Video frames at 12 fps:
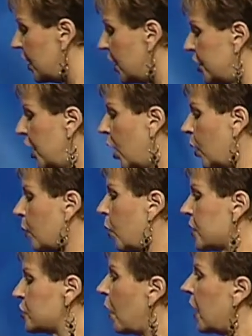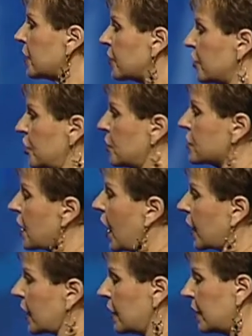भूखे मरेंगे ये जानना कि
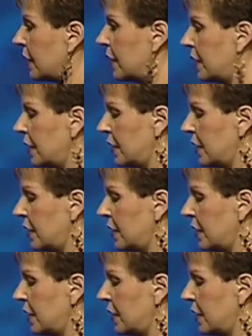नेक अमल